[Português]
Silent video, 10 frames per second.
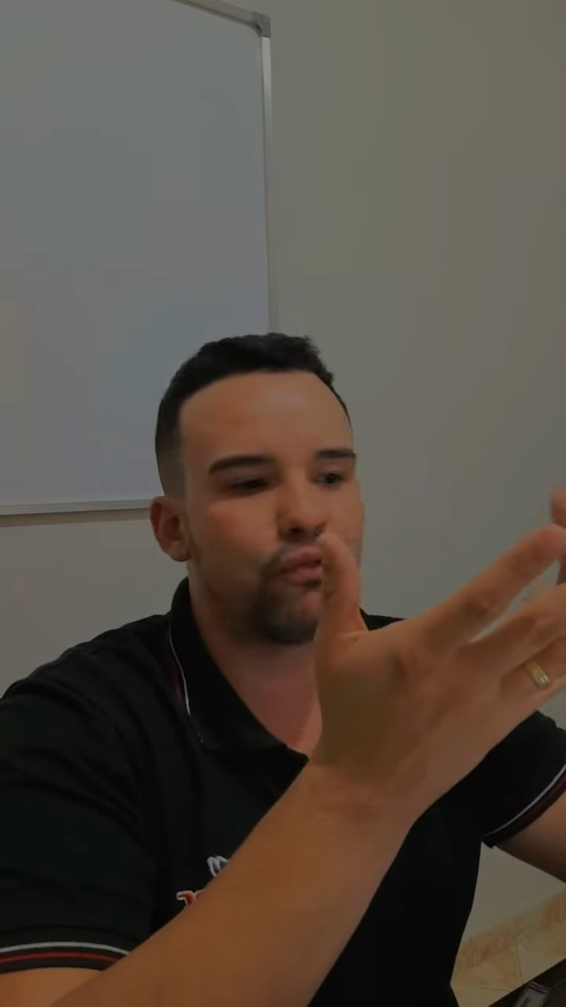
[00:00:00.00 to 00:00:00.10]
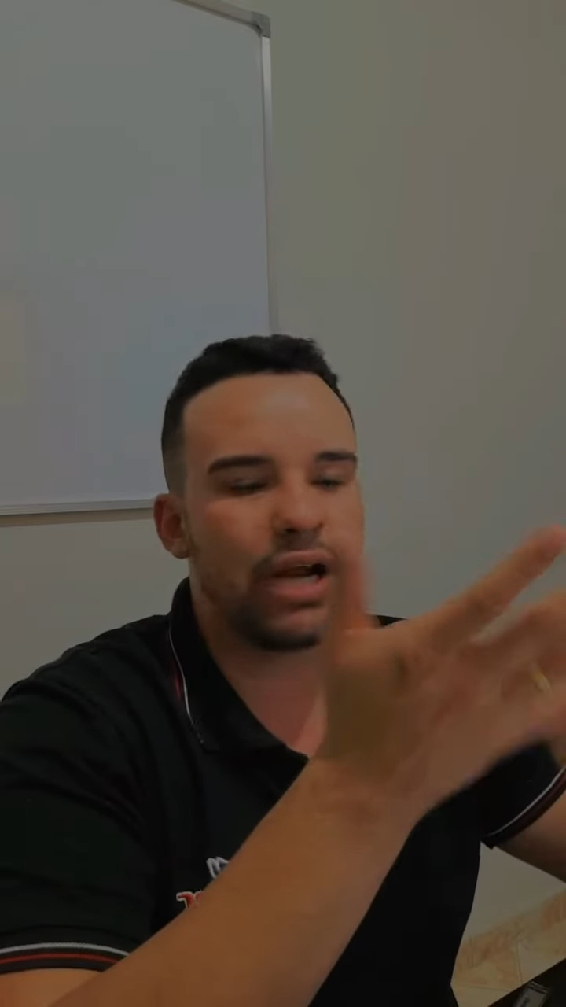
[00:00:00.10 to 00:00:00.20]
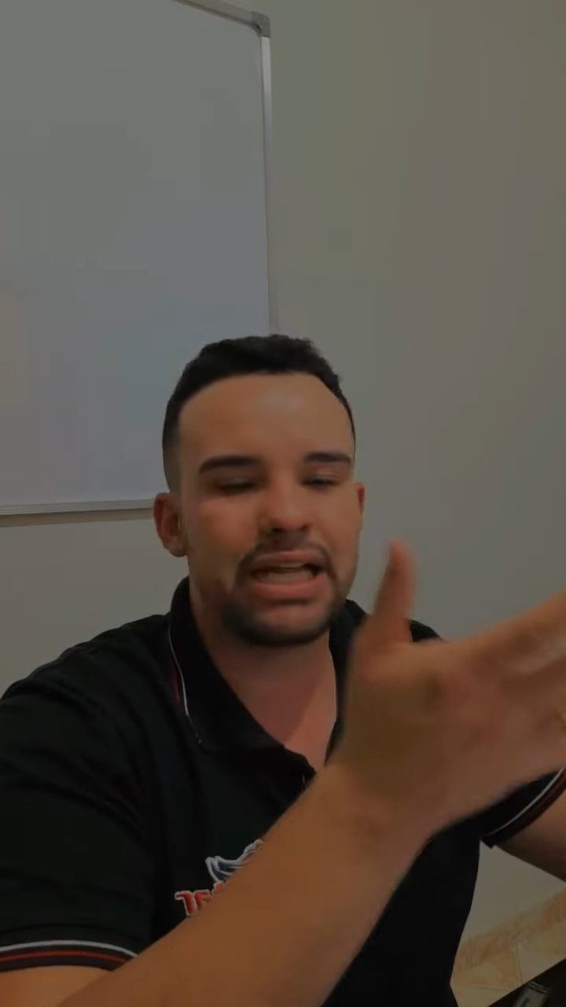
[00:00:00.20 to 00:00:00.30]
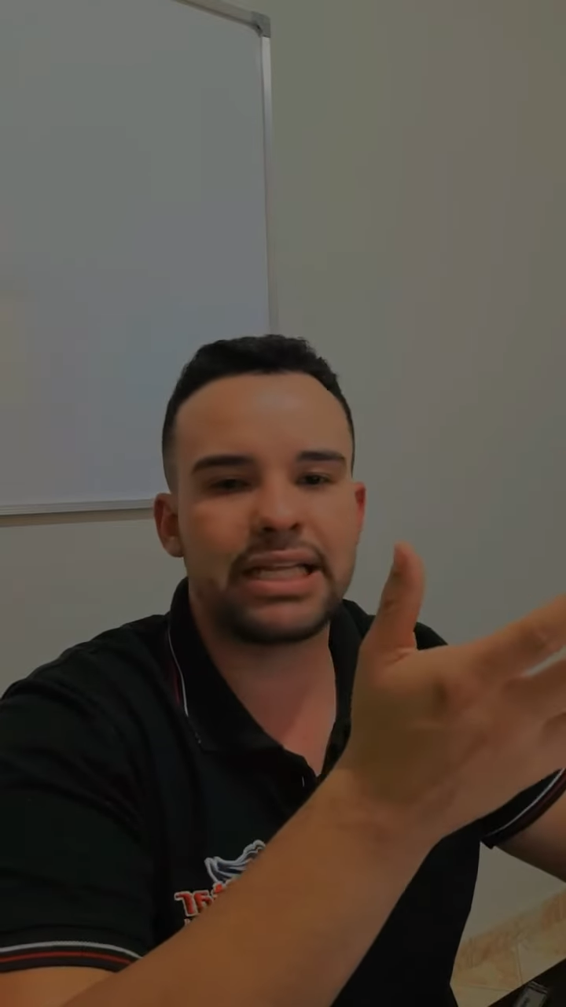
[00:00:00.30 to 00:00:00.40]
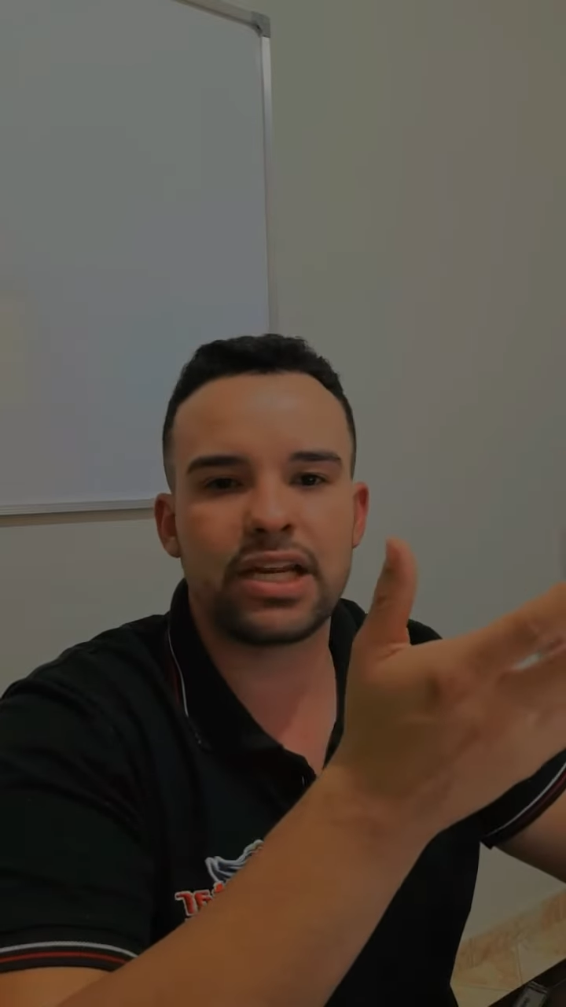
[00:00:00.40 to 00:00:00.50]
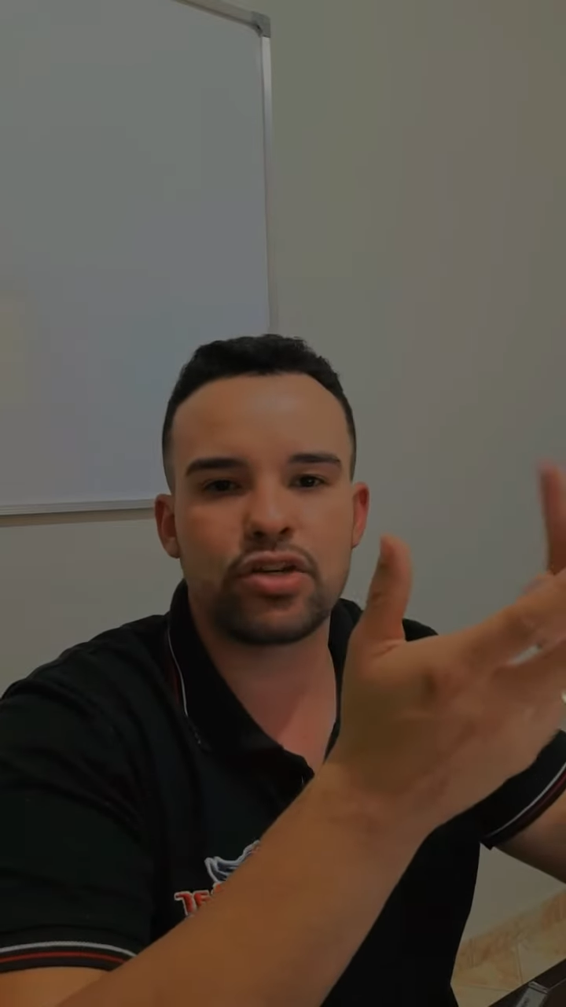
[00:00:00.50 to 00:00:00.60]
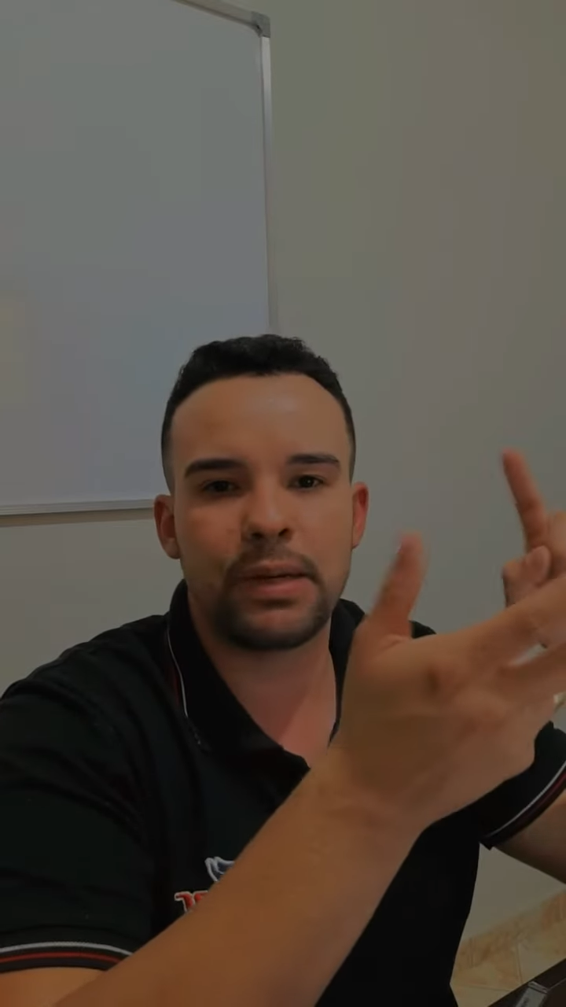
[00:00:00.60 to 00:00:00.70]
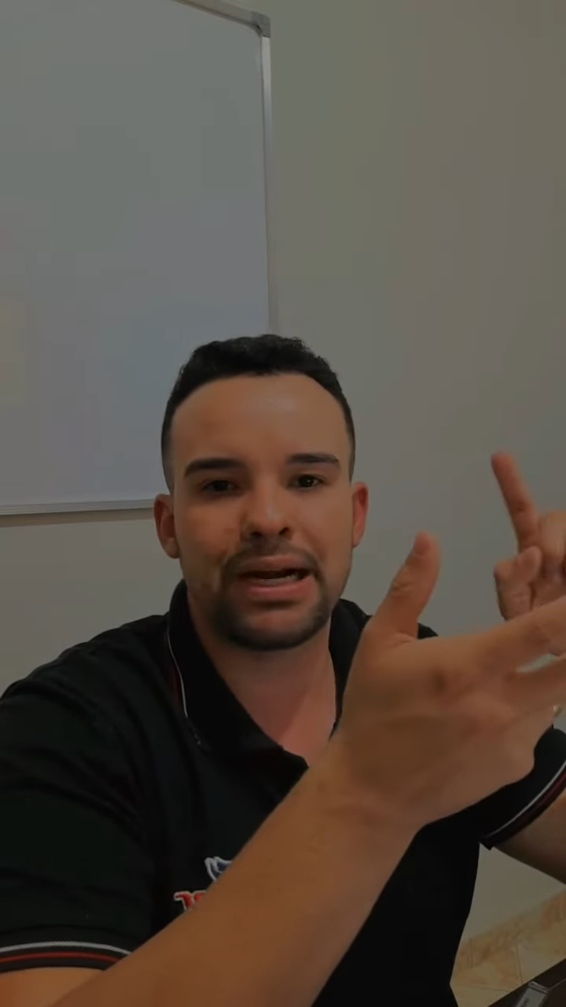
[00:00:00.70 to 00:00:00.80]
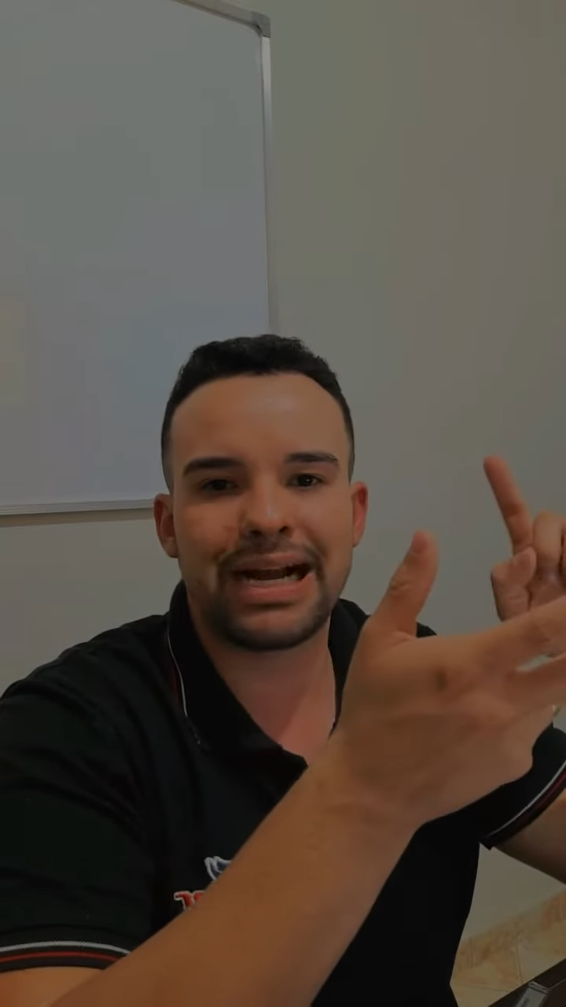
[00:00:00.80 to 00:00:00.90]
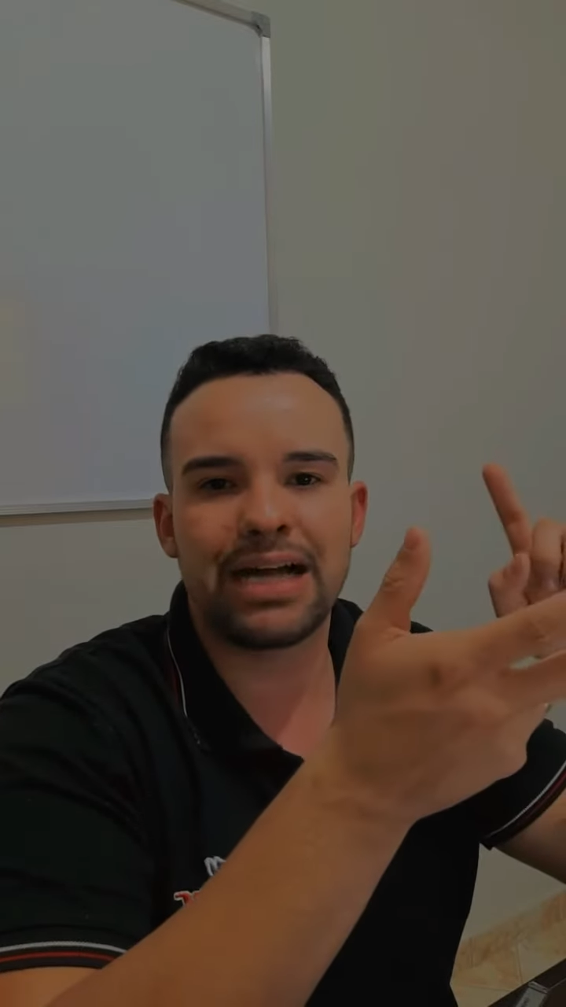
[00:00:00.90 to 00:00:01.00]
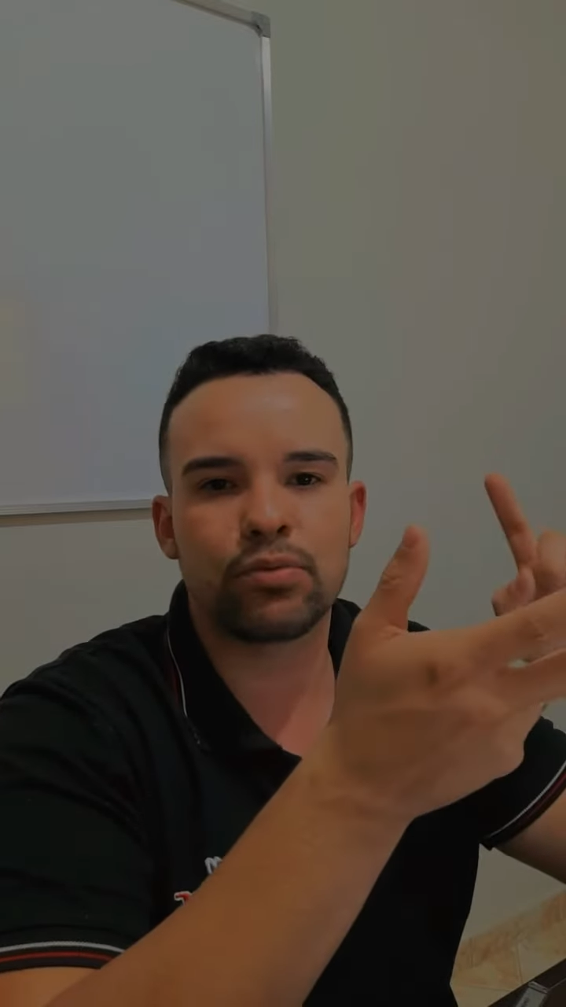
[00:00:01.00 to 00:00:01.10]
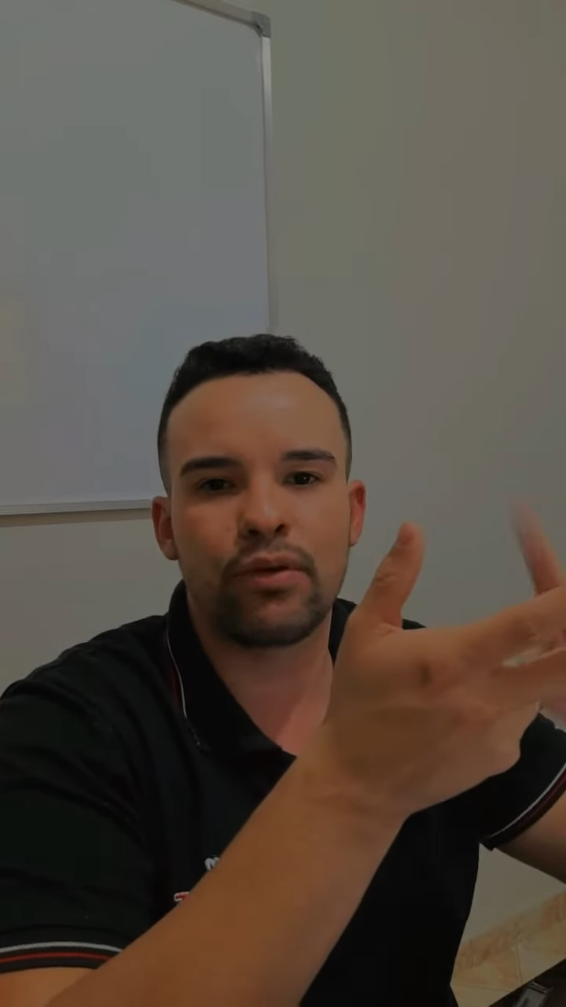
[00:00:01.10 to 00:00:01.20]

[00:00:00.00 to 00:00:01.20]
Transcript: furadeira de bancada,